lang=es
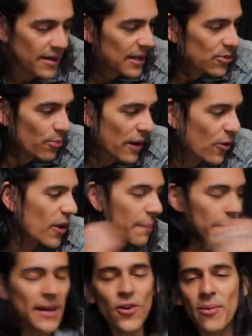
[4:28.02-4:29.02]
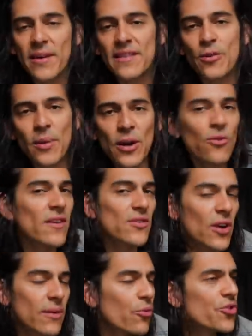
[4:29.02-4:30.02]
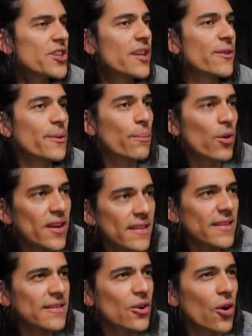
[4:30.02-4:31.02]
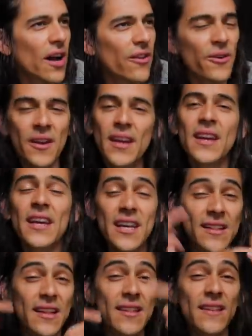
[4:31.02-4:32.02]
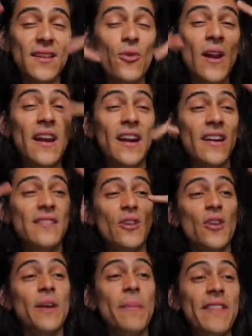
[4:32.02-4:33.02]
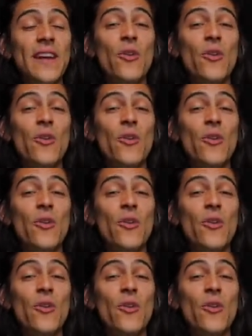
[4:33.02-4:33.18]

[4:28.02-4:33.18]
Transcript: a ver a tu mejor amigo y vas a comer en un restaurante muy chido? ¿Por qué estás enojado? Intenté hacer una regresión y me di